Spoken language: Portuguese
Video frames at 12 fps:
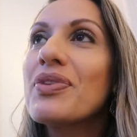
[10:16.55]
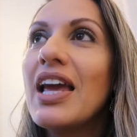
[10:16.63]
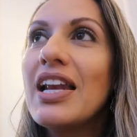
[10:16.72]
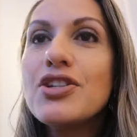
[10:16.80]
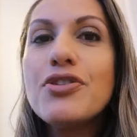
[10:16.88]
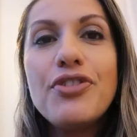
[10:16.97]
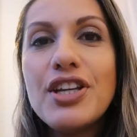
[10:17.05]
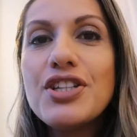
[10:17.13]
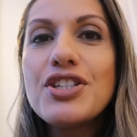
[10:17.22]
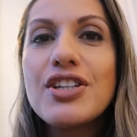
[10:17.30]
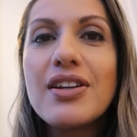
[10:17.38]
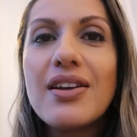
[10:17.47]
ele
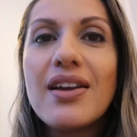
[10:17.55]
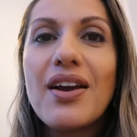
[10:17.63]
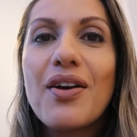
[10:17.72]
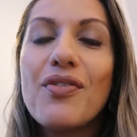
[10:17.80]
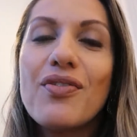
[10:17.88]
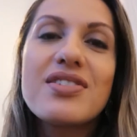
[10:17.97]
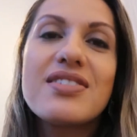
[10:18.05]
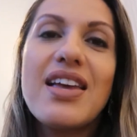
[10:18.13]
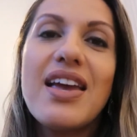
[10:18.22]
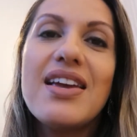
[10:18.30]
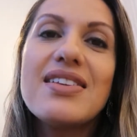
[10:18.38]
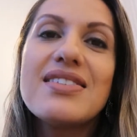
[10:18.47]
divide com
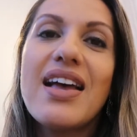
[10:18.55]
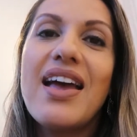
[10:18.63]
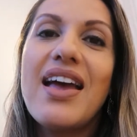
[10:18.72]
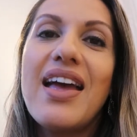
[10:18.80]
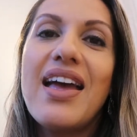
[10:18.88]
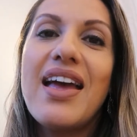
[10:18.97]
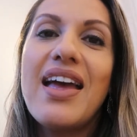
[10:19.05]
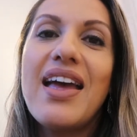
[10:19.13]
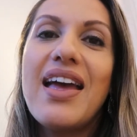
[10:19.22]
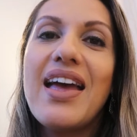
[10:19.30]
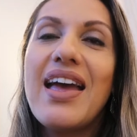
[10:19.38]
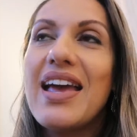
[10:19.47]
vocês
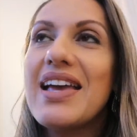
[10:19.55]
é,